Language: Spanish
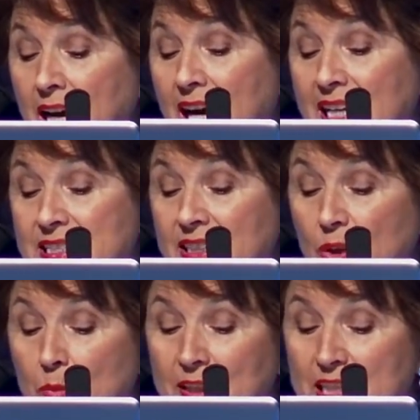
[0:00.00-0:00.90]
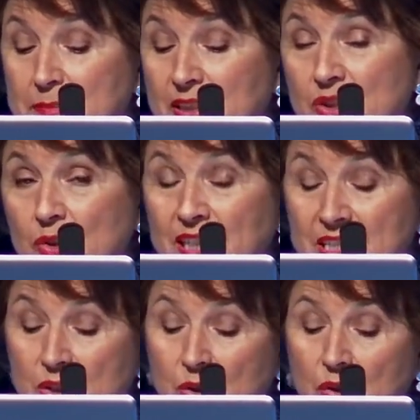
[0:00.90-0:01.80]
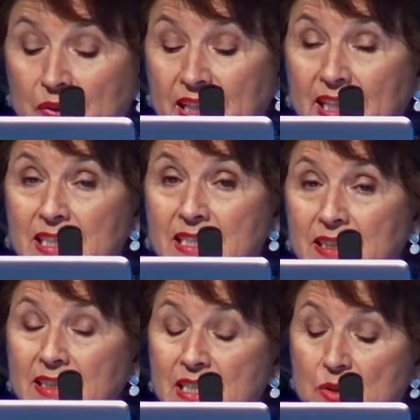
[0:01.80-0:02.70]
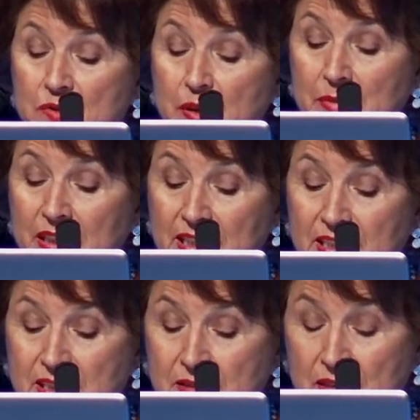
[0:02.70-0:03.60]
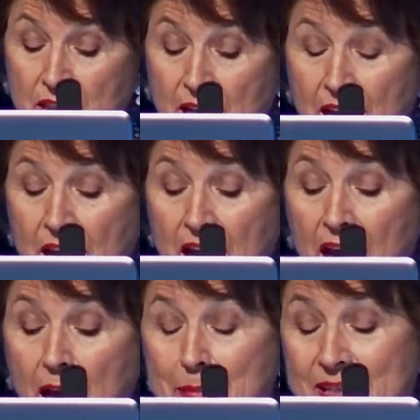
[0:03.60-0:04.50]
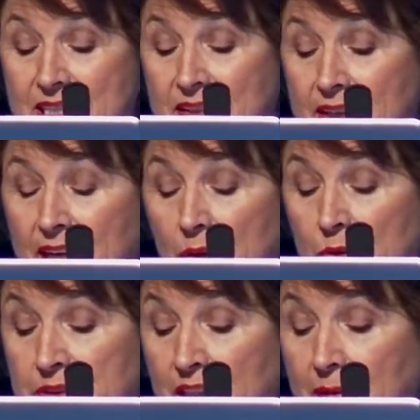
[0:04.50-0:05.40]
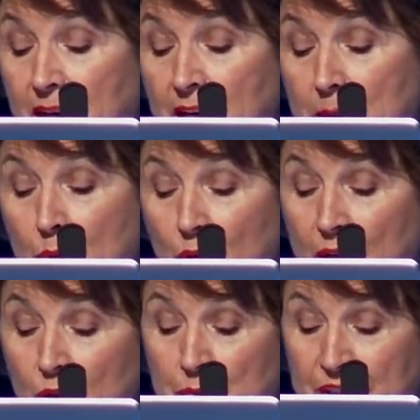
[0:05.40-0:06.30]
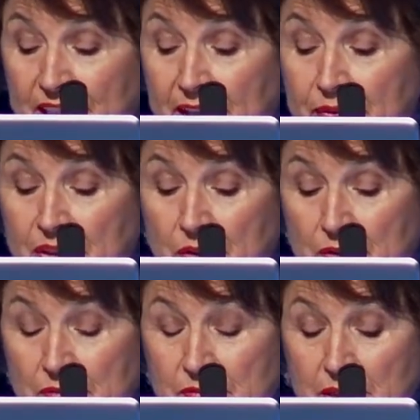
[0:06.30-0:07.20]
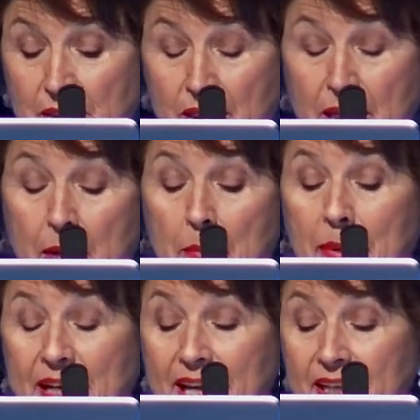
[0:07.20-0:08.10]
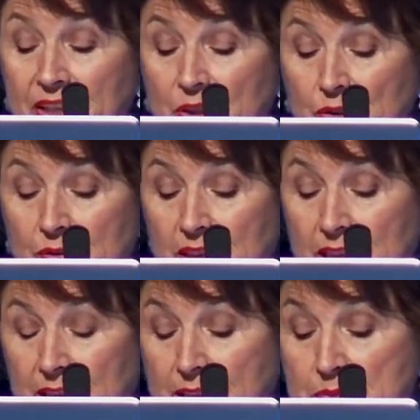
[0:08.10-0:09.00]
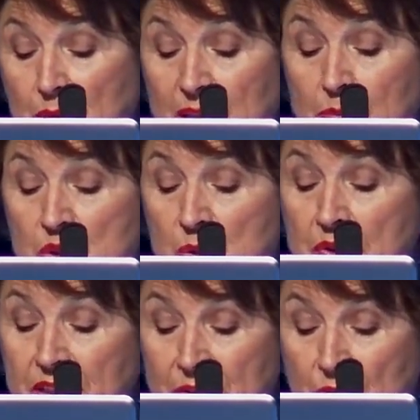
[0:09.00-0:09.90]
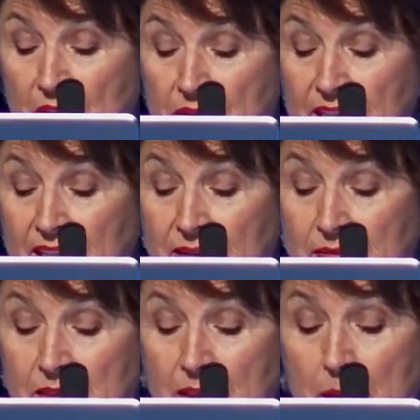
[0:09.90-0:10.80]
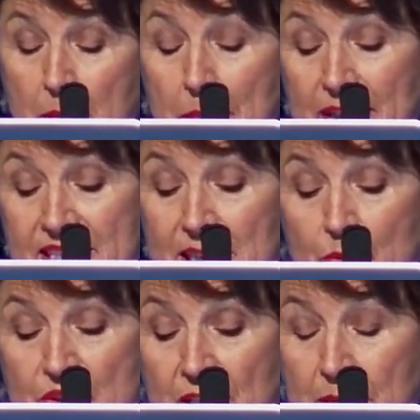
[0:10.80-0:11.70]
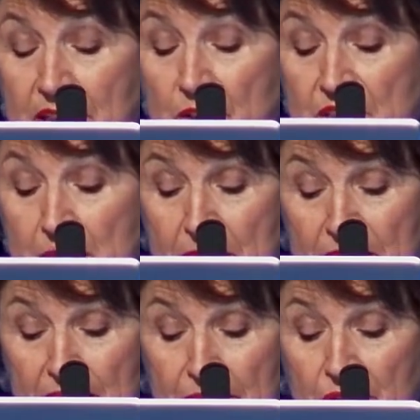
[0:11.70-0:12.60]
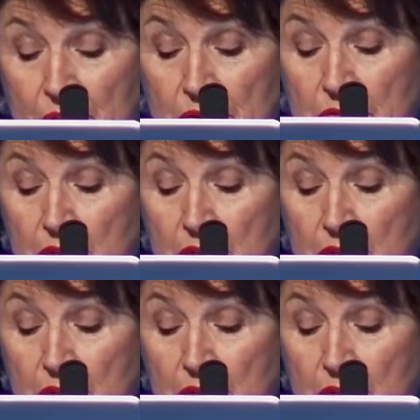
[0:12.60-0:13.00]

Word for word: así como a las personas sordociegas y a sus familias. Apasí de Aragón trabaja por la comunicación. Para ello, disponemos de un centro de día, prestamos servicios de mediación,